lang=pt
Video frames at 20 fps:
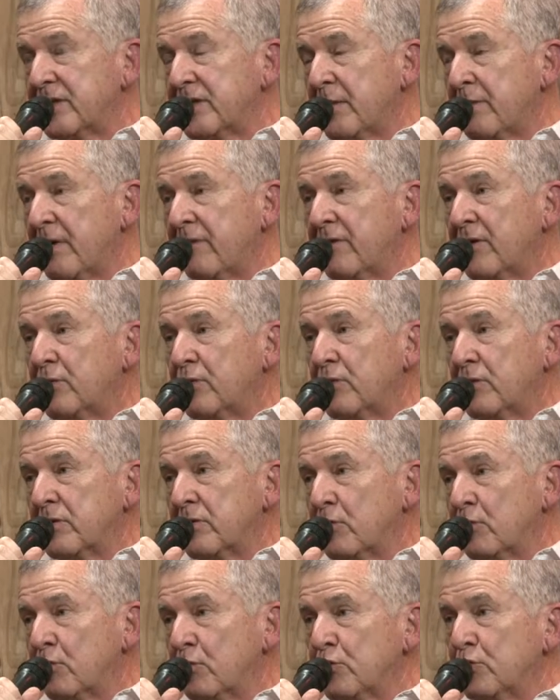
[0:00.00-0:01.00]
que chamava
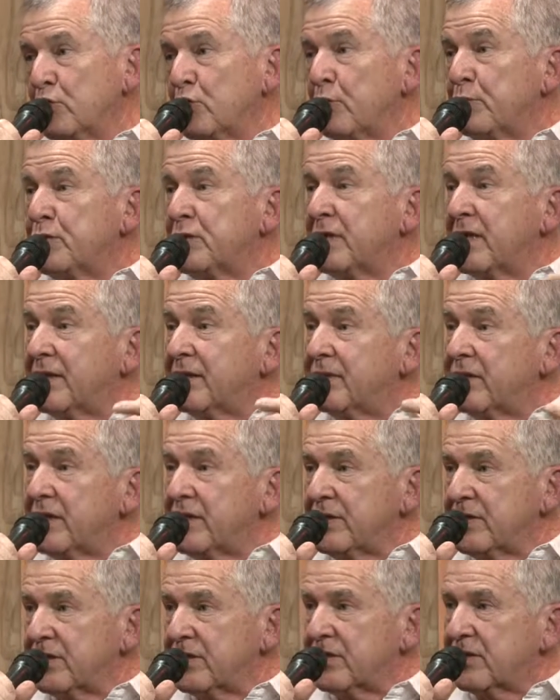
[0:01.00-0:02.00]
curso de
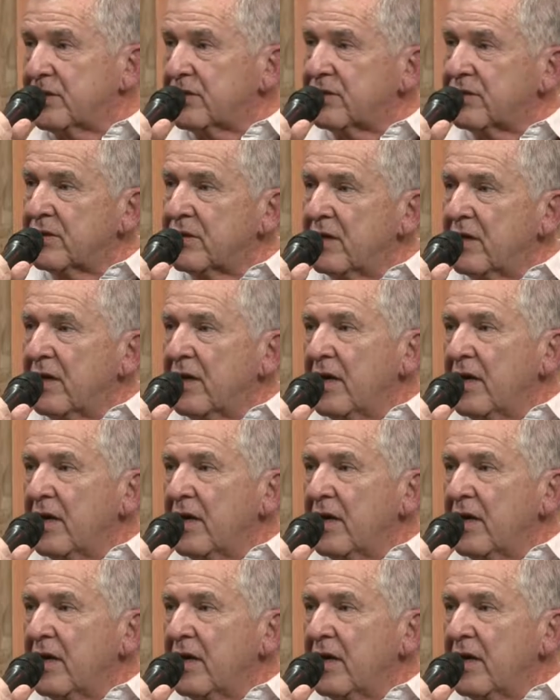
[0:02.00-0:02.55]
obstetrizes